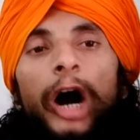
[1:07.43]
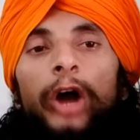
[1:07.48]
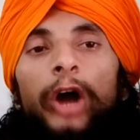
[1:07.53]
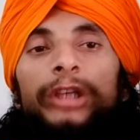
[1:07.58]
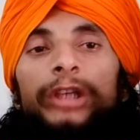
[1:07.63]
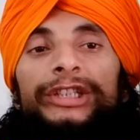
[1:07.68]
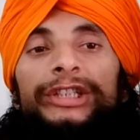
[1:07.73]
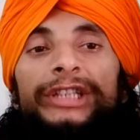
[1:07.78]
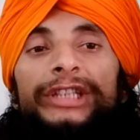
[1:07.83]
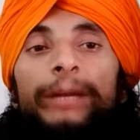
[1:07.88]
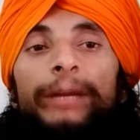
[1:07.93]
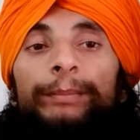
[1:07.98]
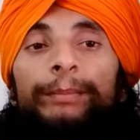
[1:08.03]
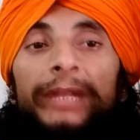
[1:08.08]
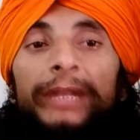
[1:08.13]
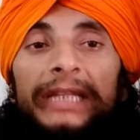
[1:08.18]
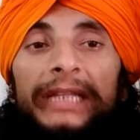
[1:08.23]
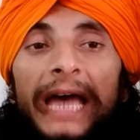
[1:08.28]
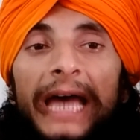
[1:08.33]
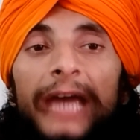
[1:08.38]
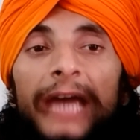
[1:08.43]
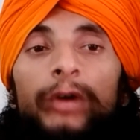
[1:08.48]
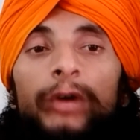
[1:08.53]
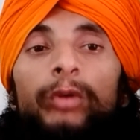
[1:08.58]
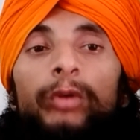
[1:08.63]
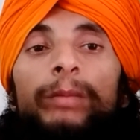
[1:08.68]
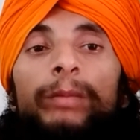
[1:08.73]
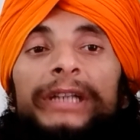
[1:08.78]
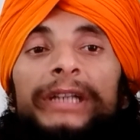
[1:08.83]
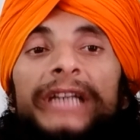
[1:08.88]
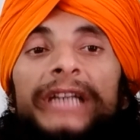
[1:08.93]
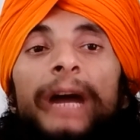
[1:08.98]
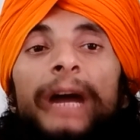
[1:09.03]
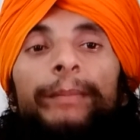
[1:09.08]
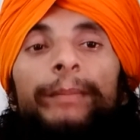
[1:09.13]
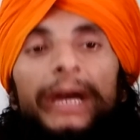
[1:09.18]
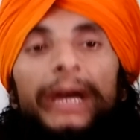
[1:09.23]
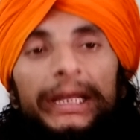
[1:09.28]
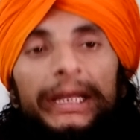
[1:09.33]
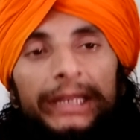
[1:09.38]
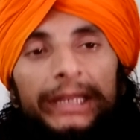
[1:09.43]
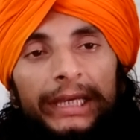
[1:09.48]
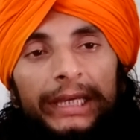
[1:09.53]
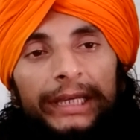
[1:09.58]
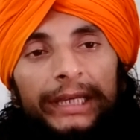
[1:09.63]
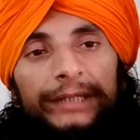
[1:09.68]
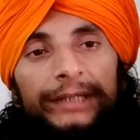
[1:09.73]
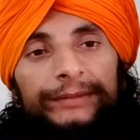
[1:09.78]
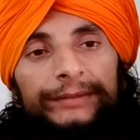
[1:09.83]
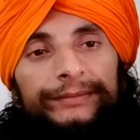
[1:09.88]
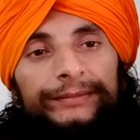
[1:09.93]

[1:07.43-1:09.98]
और संप्रदाय को मजहब कहते हैं